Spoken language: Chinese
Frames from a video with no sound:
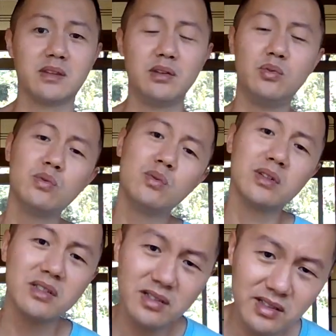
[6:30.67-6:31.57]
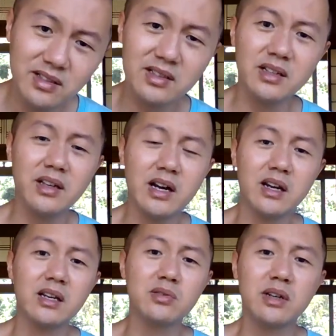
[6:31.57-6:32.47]
这如果是真的这
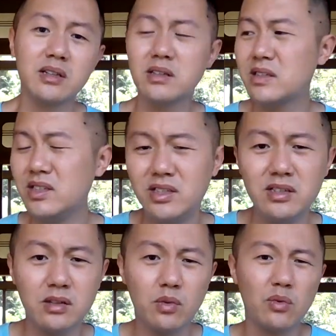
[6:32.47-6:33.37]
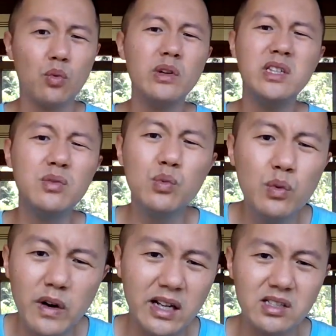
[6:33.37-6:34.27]
样来算，这其实我逻辑
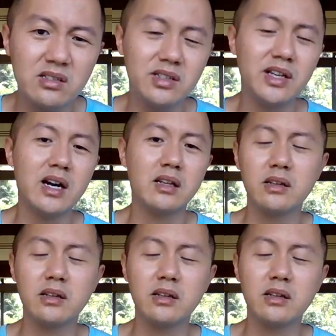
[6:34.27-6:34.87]
无法自洽。